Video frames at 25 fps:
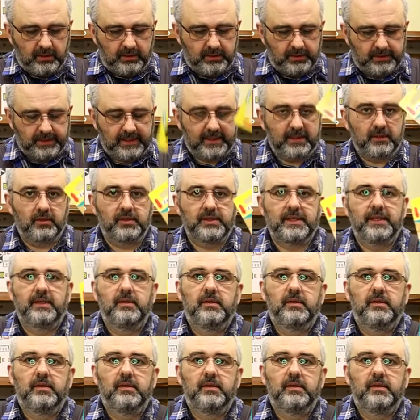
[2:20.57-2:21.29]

000.